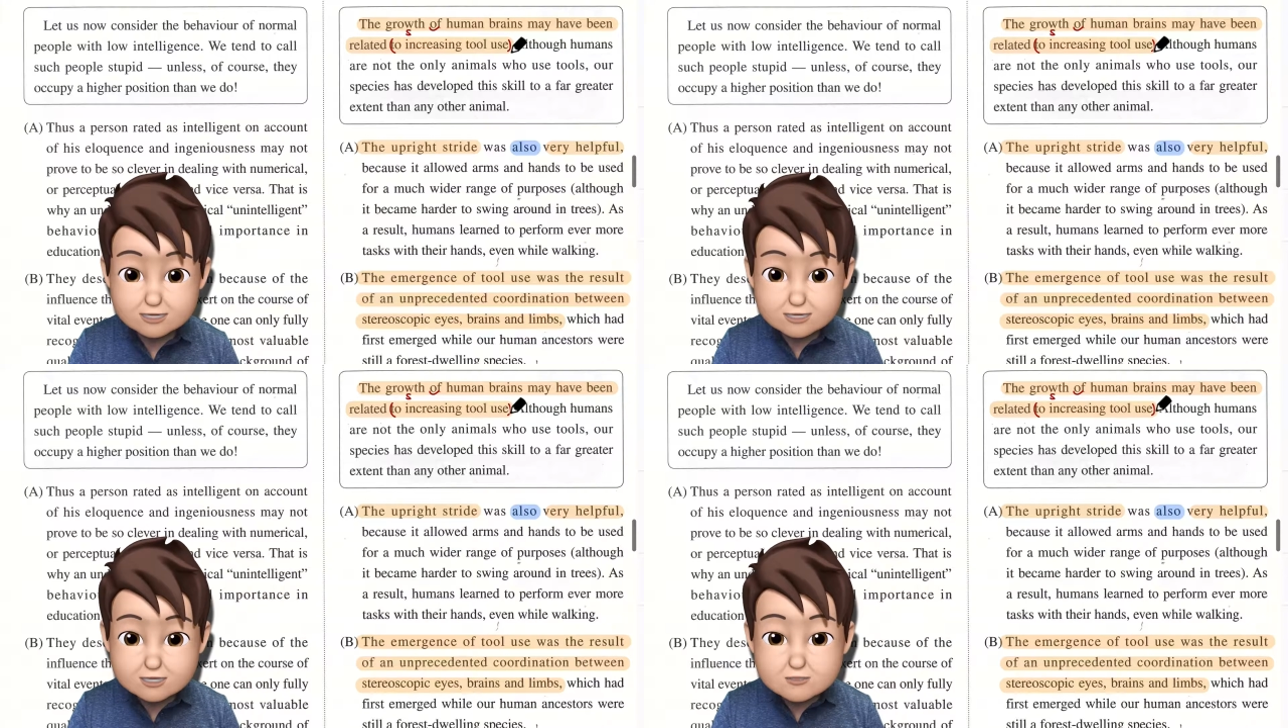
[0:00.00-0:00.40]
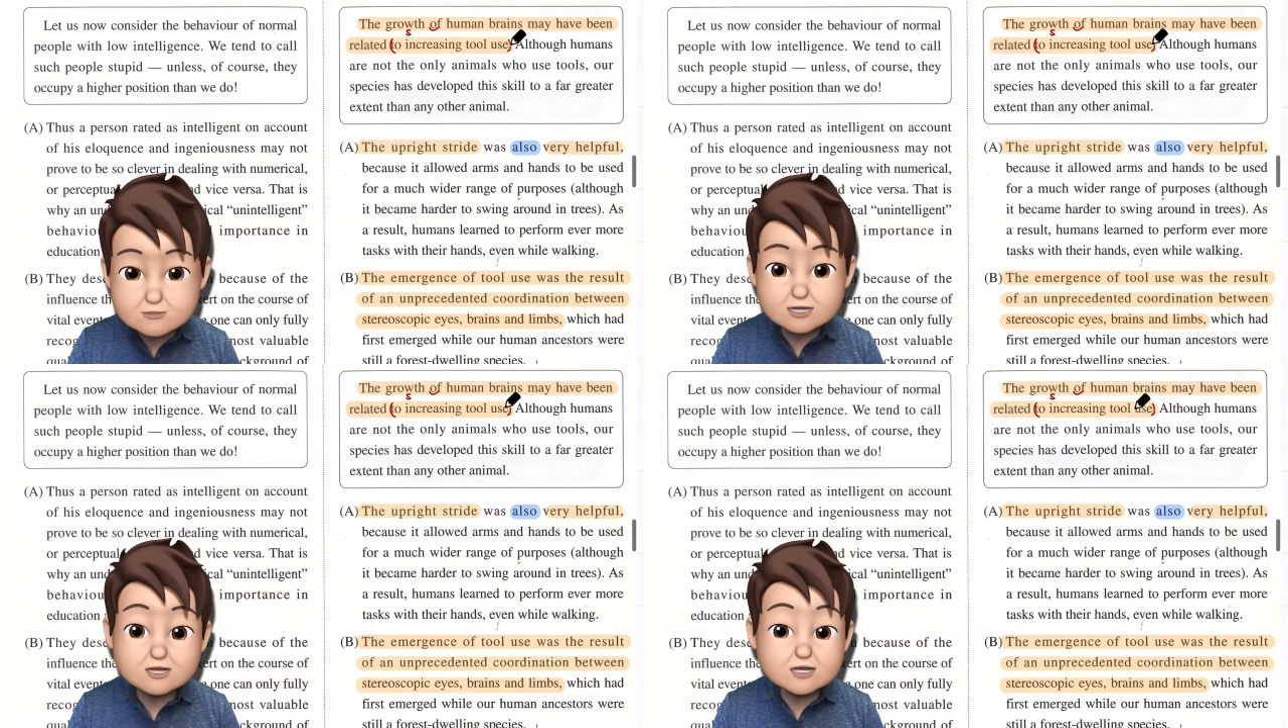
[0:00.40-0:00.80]

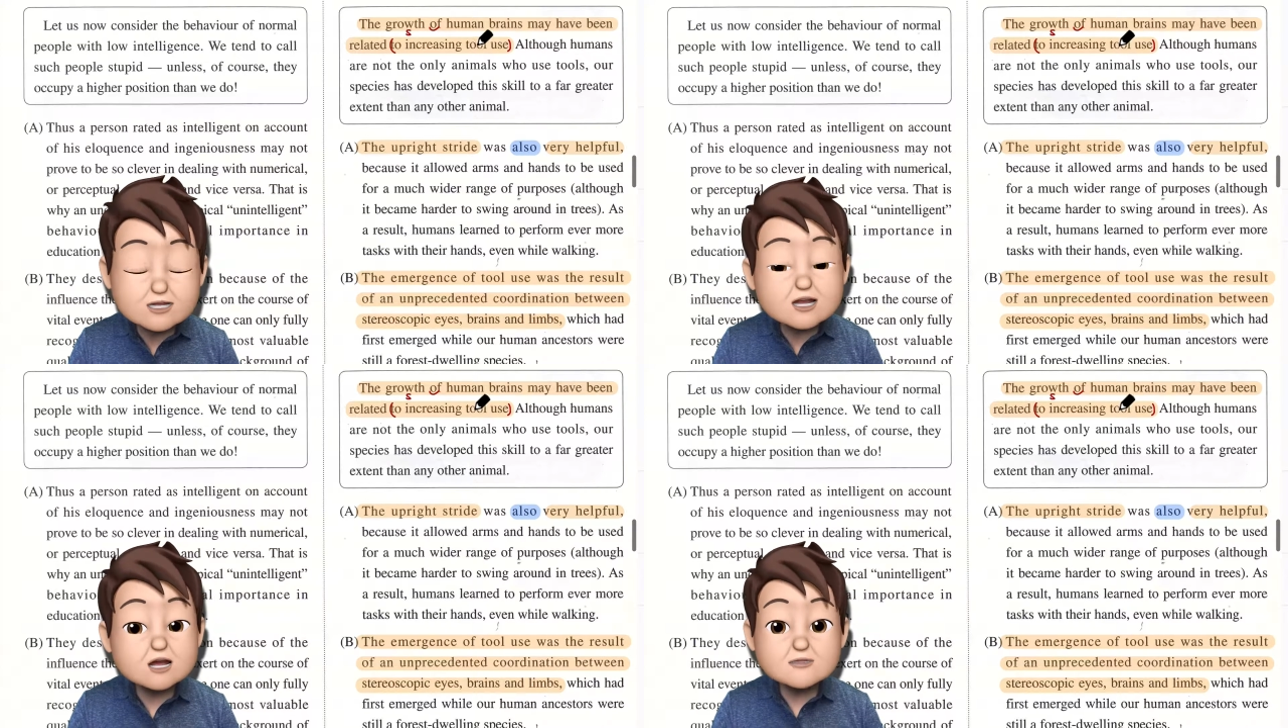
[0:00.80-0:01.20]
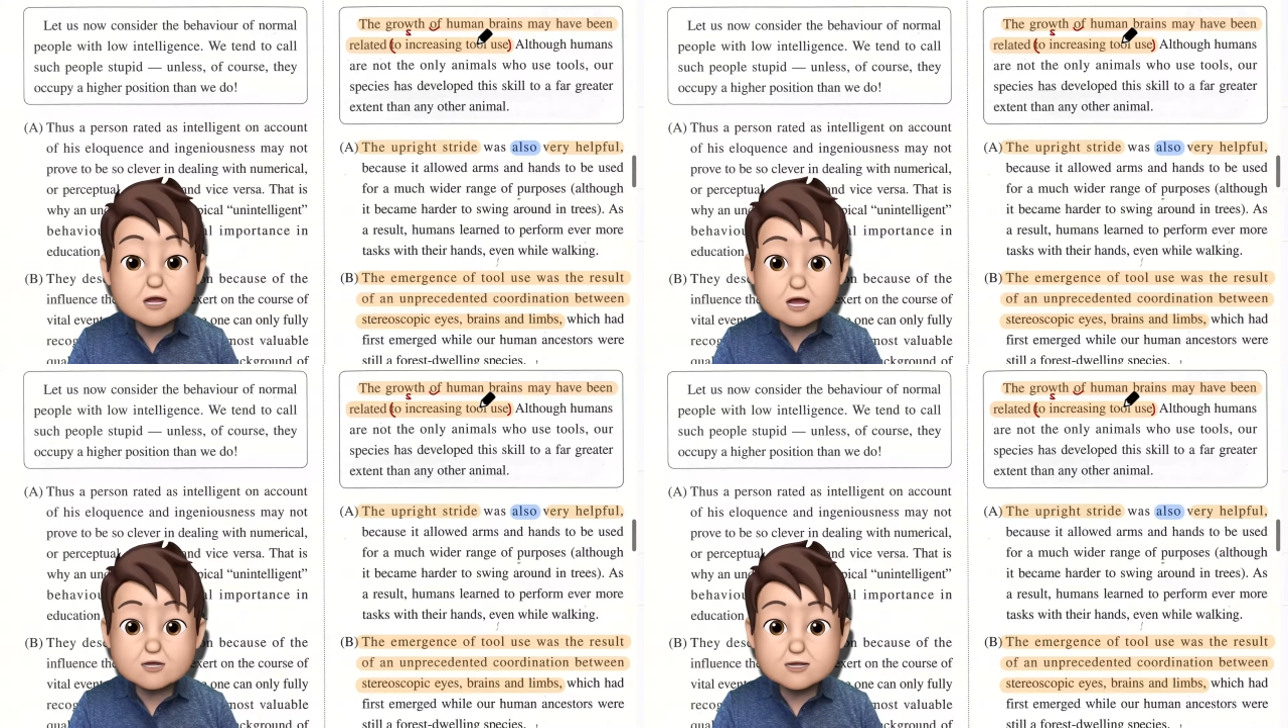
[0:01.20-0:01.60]
그러니까 인간
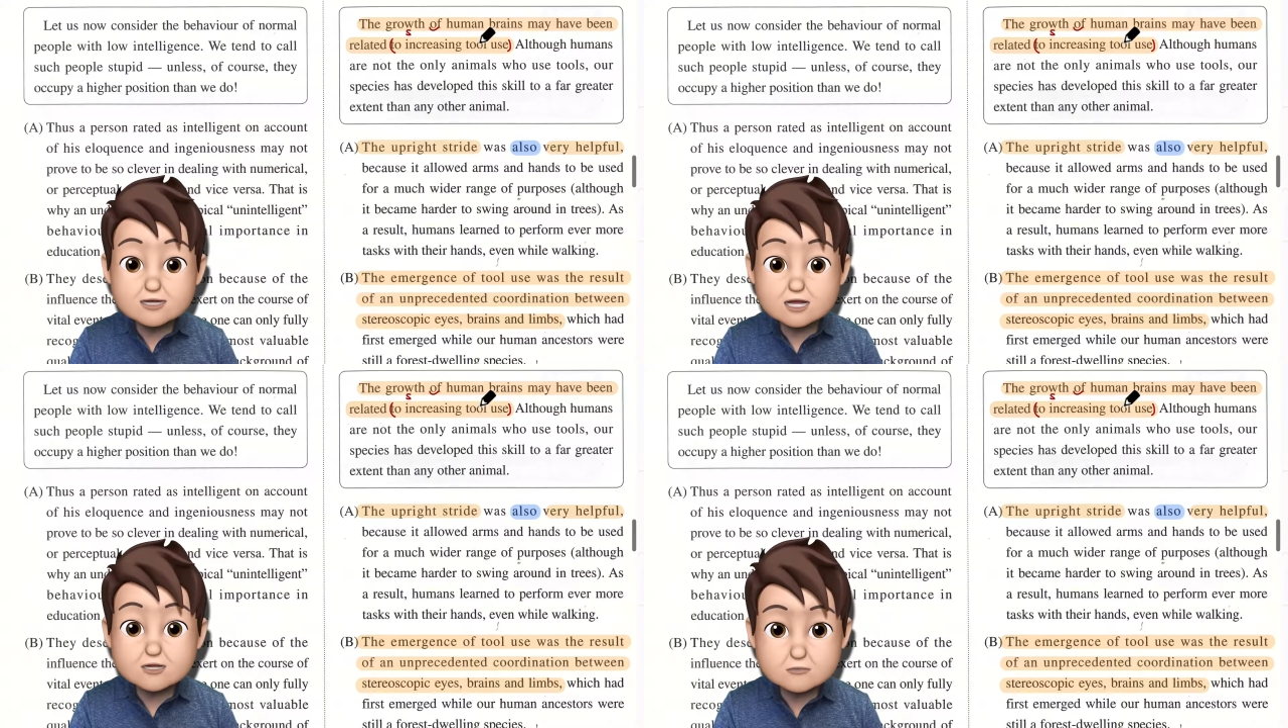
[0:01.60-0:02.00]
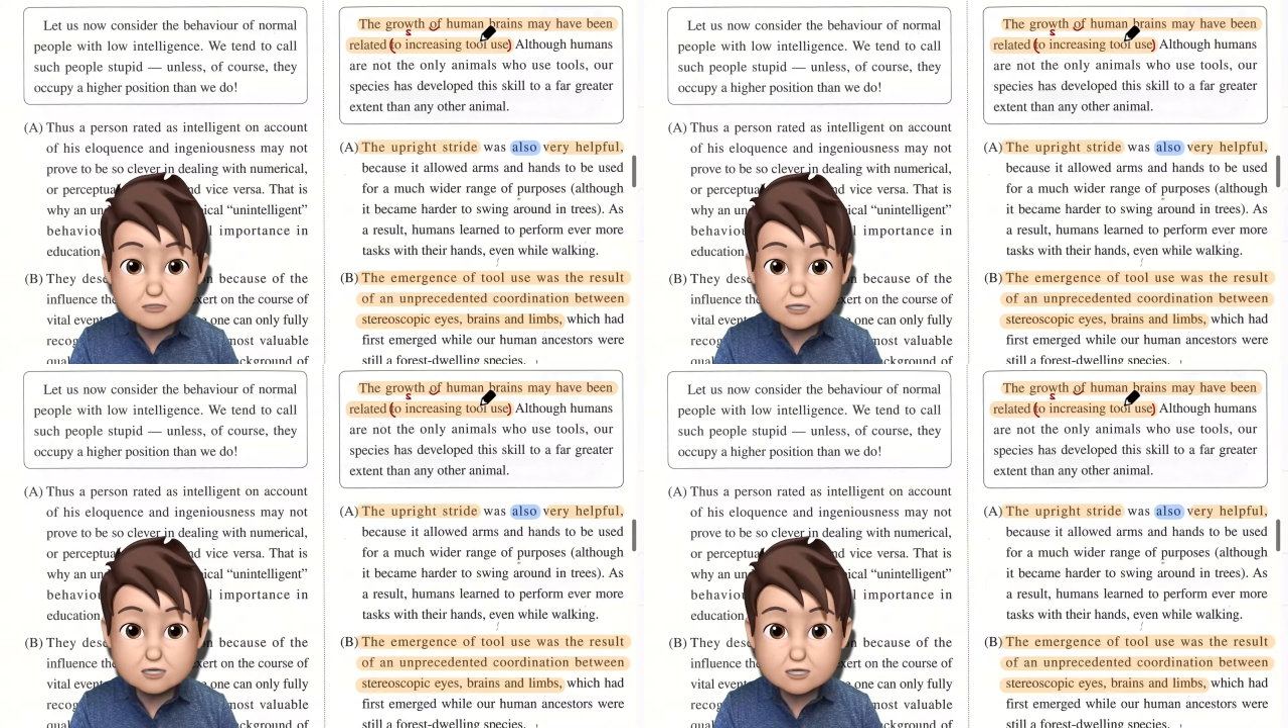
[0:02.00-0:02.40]
내가 발달한
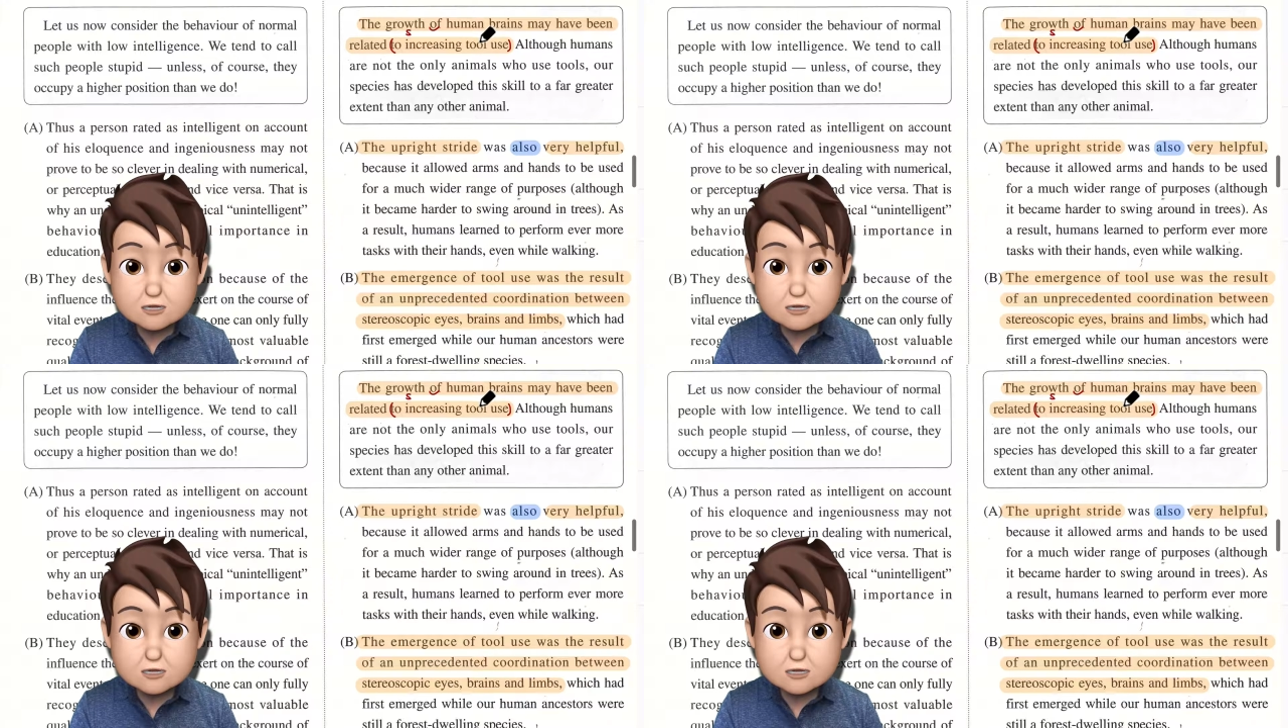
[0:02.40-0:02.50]
것이